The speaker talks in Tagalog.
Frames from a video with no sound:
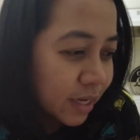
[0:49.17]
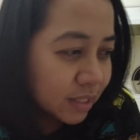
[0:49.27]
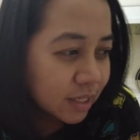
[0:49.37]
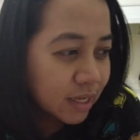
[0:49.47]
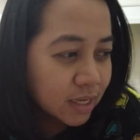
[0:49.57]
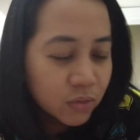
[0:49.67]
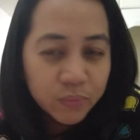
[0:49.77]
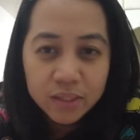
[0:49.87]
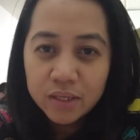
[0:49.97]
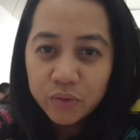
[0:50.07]
nating
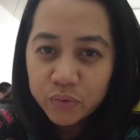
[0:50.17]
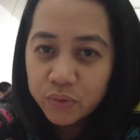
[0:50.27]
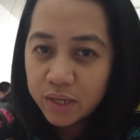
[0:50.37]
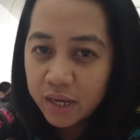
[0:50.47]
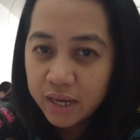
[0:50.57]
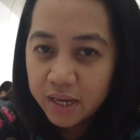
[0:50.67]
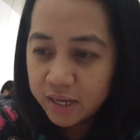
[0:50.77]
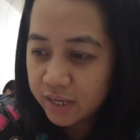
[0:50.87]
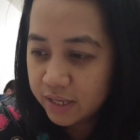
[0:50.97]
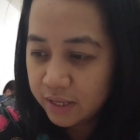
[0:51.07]
gagawin ngayon
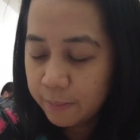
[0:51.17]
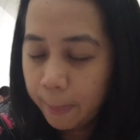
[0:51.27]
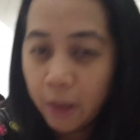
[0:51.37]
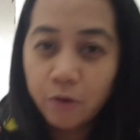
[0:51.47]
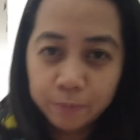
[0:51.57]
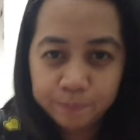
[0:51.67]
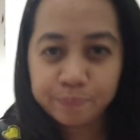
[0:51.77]
ay... Oh.